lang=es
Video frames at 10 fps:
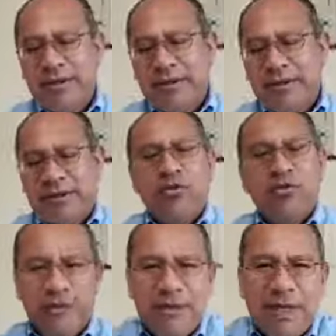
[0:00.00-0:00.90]
Si tu
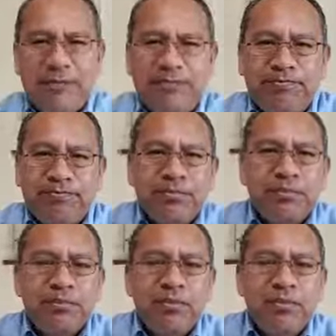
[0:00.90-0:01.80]
vida
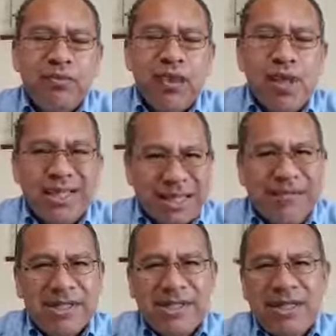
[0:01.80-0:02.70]
está
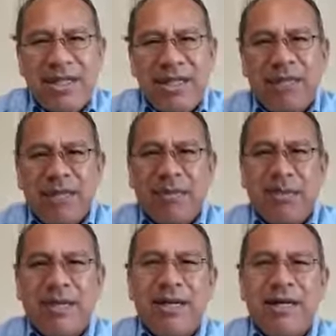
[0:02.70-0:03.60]
vacía en esta
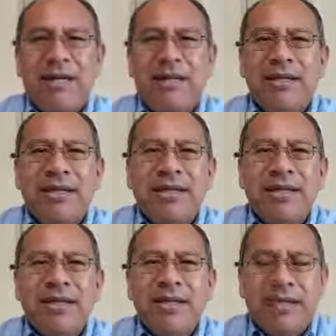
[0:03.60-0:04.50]
mañana,
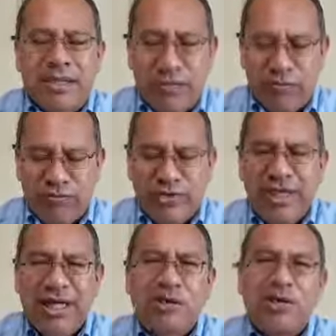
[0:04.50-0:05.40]
si tu
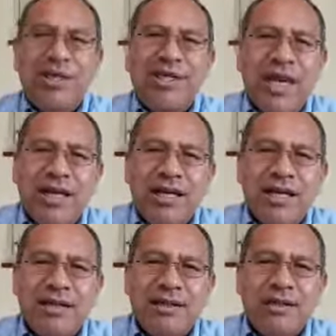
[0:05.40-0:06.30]
vida es
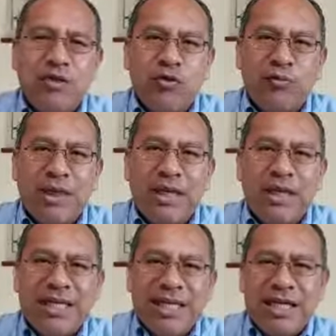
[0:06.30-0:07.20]
solitaria, si tu vida
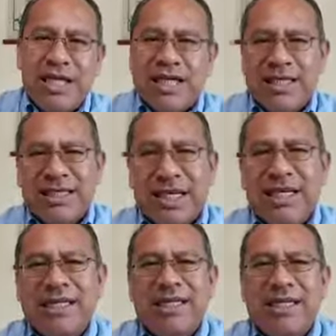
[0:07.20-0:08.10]
está llena de
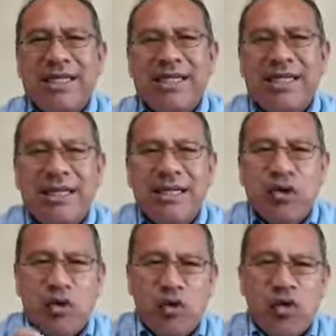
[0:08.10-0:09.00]
estrés, de
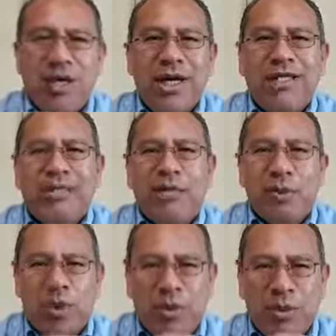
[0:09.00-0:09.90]
congojas, de
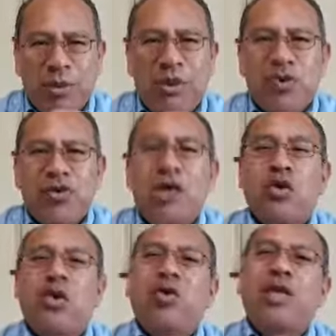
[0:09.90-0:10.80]
preocupación, de
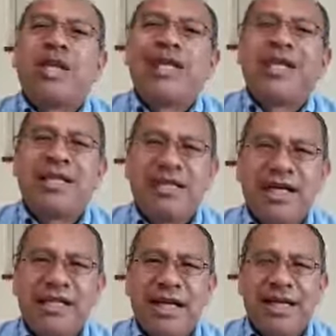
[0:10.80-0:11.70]
dolor, de
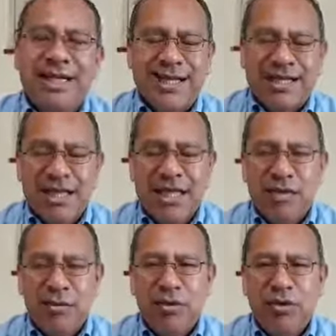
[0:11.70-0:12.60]
tristeza, de desánimo,